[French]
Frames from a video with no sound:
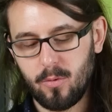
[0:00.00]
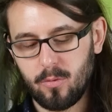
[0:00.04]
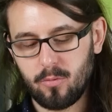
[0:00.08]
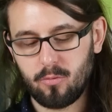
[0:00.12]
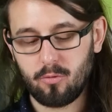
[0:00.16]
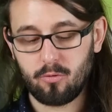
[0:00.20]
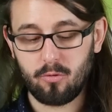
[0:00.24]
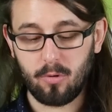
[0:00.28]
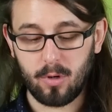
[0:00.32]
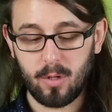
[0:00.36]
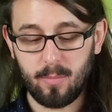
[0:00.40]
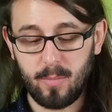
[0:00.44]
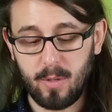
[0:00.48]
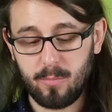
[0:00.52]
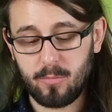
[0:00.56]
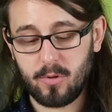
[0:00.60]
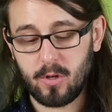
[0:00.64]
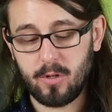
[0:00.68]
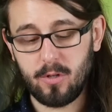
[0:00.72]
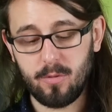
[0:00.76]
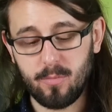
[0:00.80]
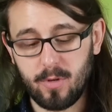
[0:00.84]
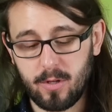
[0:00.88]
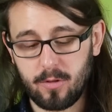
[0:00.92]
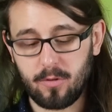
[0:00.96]
Toujours les mêmes
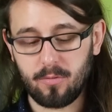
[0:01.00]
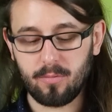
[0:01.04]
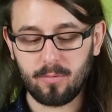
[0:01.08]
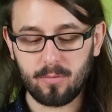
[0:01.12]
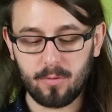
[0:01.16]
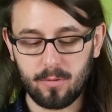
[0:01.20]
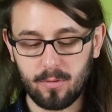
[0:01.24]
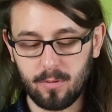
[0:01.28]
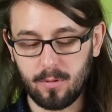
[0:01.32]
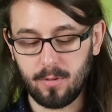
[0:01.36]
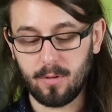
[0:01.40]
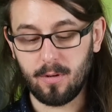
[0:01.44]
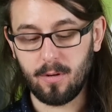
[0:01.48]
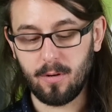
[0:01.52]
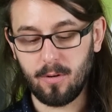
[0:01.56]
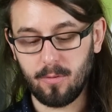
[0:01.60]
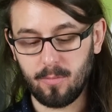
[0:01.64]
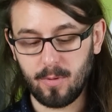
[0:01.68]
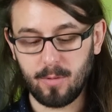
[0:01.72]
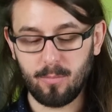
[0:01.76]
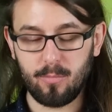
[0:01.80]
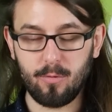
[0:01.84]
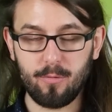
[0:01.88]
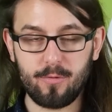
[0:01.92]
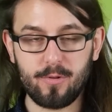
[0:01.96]
animations que le
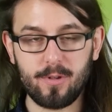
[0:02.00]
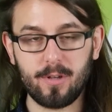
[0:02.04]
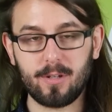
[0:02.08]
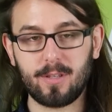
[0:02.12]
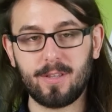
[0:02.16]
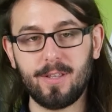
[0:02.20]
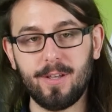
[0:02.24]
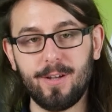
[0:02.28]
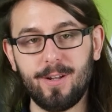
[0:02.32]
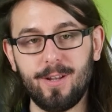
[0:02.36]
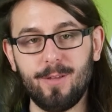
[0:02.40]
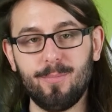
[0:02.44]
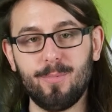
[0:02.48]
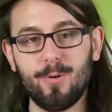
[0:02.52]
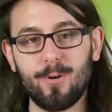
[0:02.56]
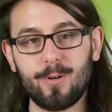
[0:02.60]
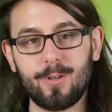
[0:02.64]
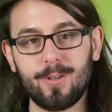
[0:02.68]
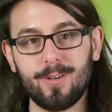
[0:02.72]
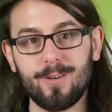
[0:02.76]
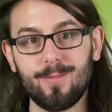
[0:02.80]
OnePlus 5T à l'époque.